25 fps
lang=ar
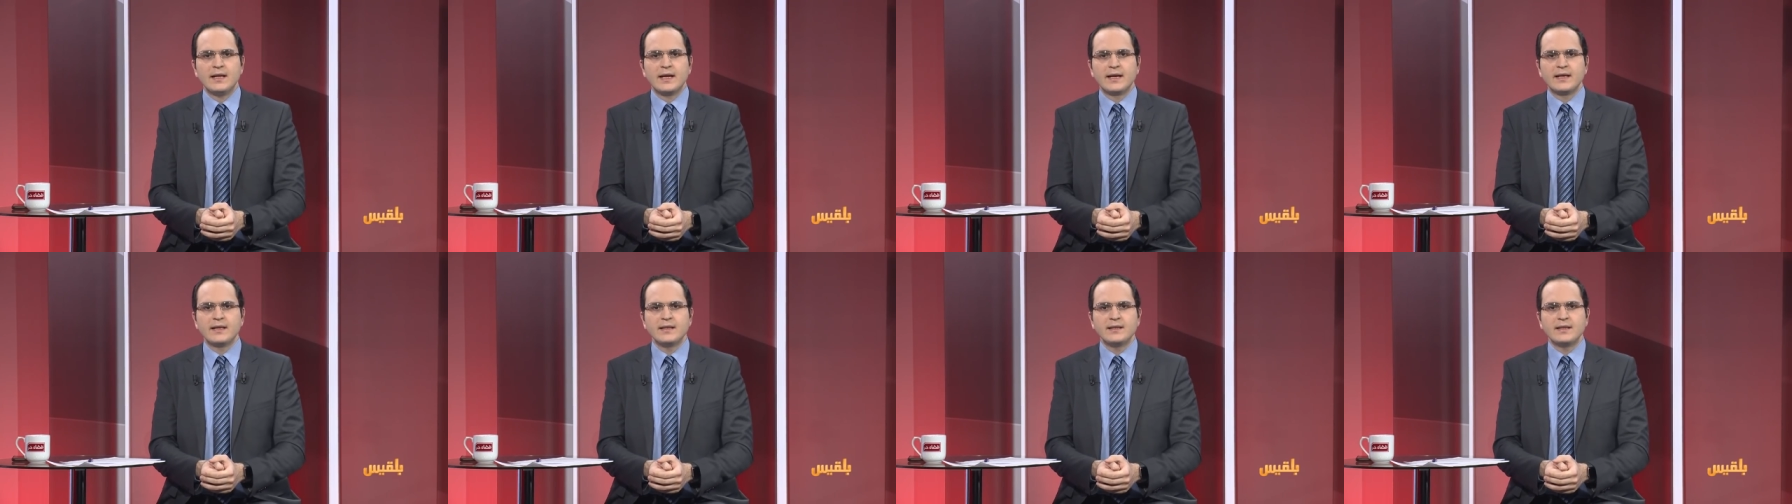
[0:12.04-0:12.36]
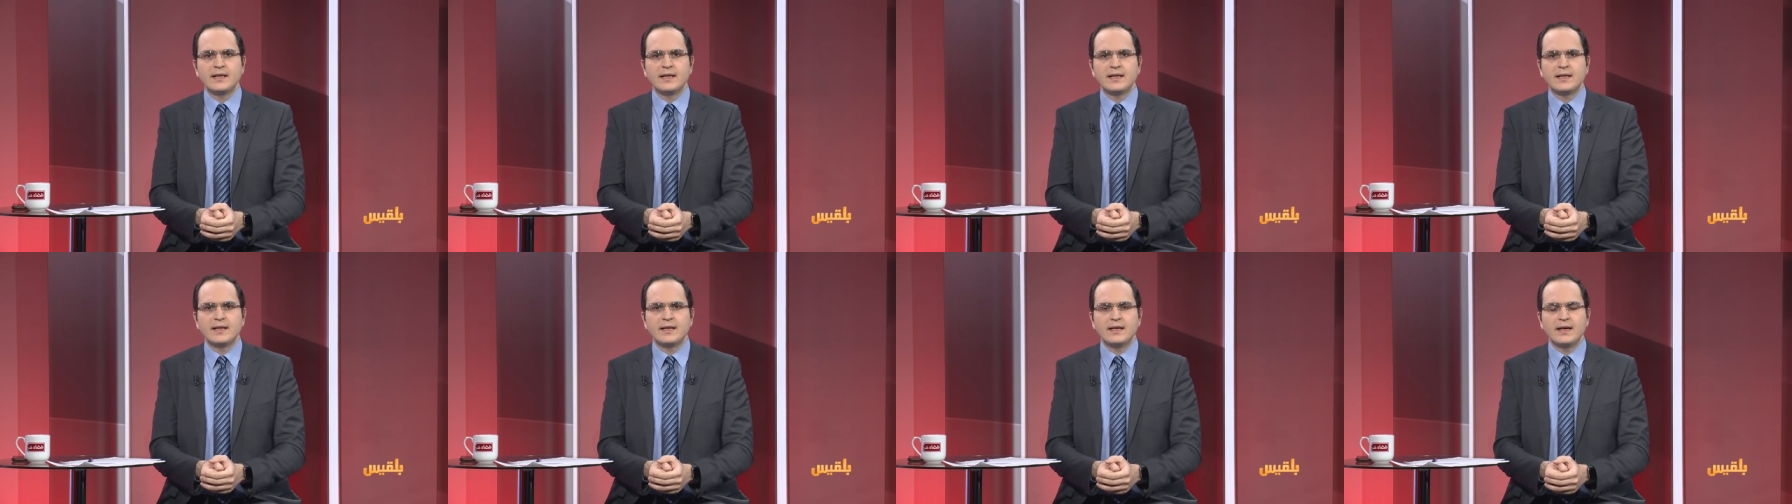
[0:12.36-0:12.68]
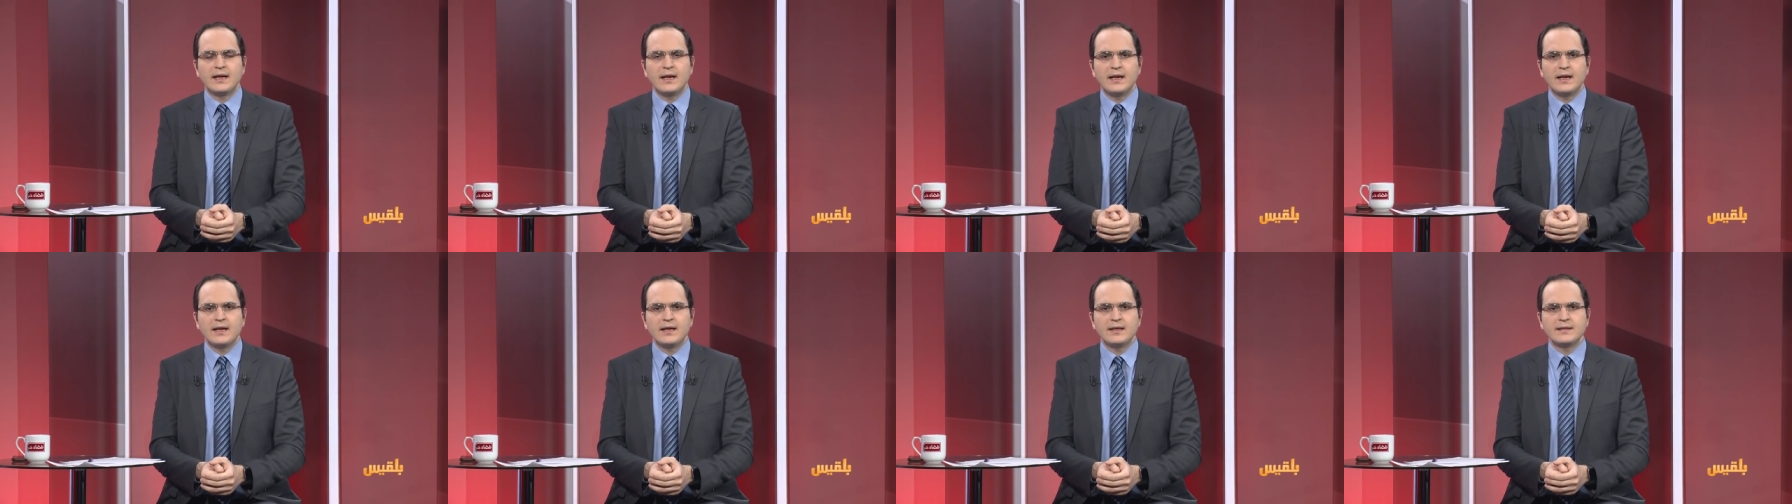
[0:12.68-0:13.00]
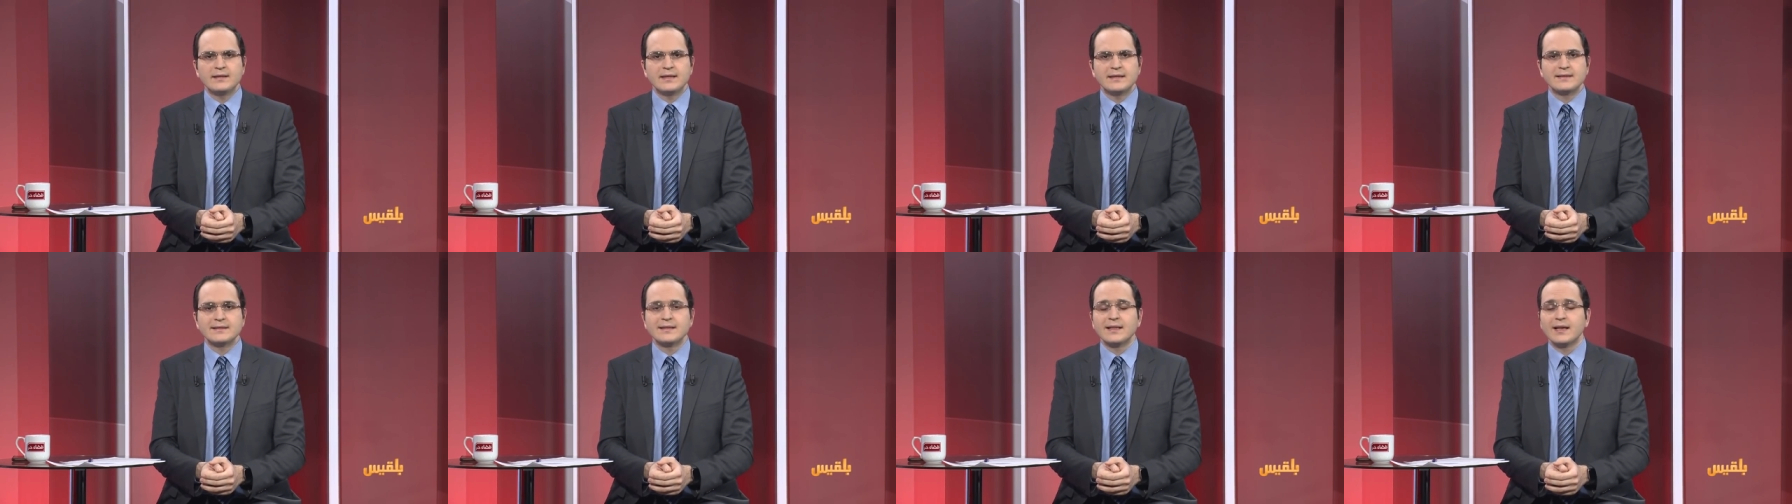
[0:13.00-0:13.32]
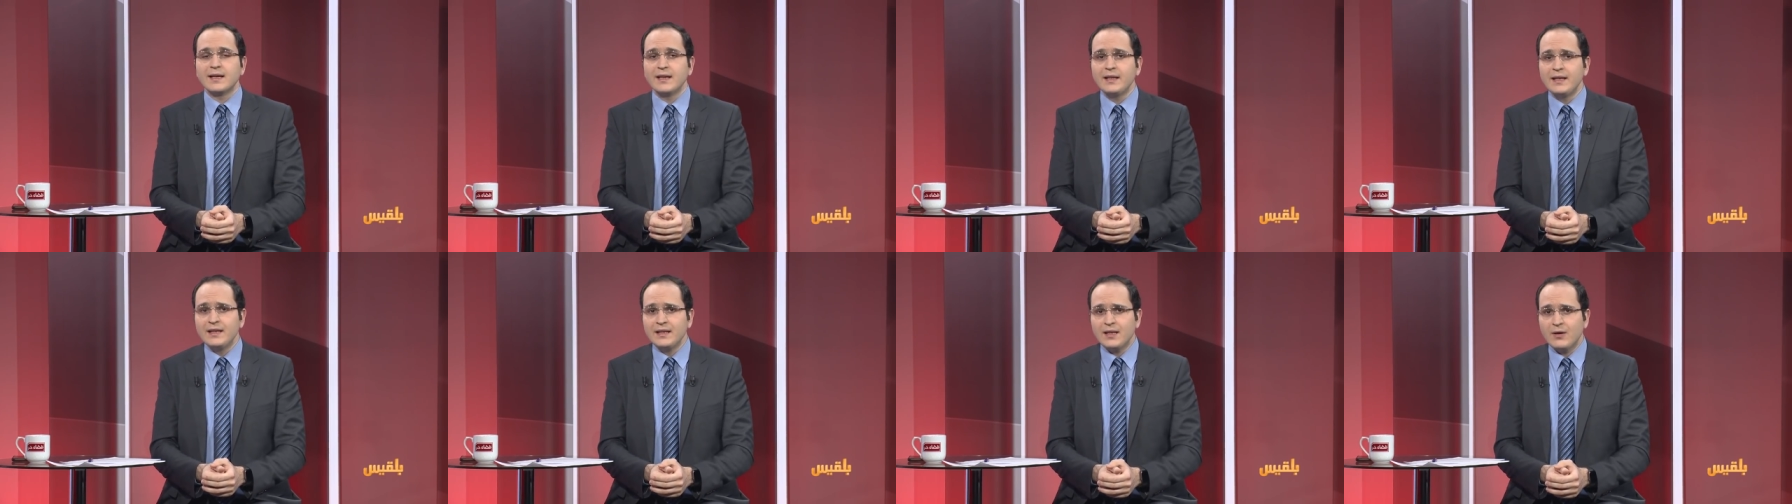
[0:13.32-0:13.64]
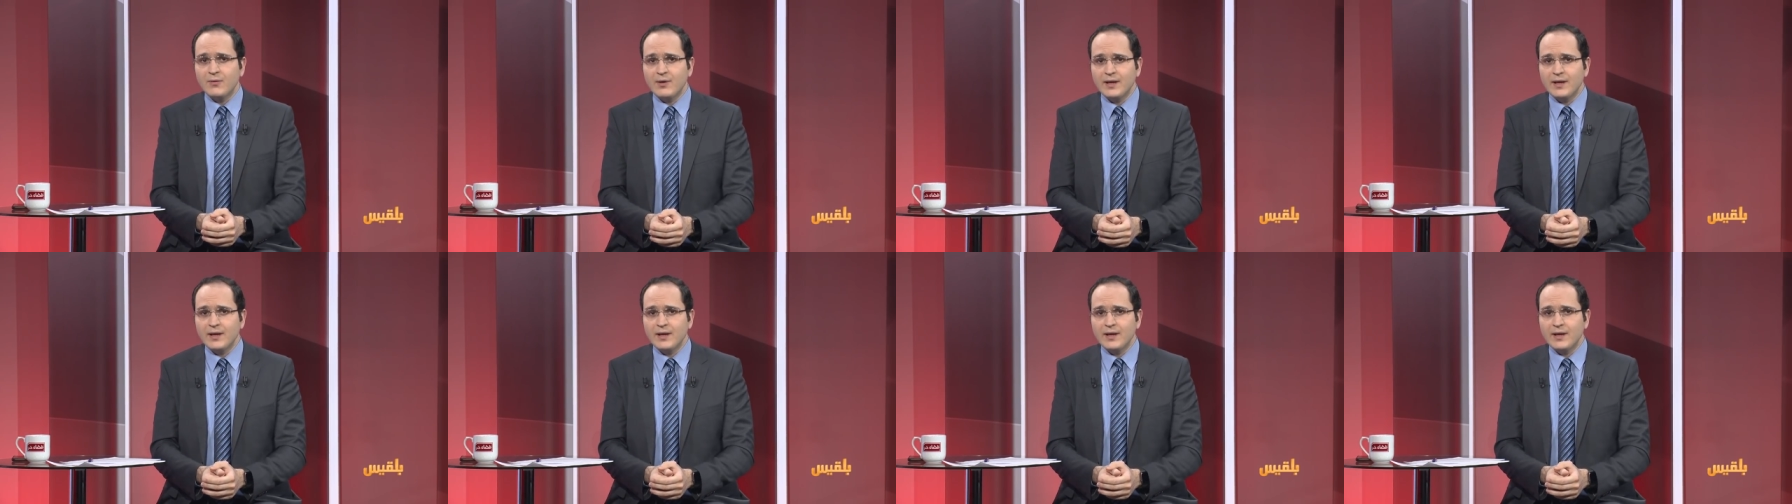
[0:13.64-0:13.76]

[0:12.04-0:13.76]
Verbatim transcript: لكنها عادت غير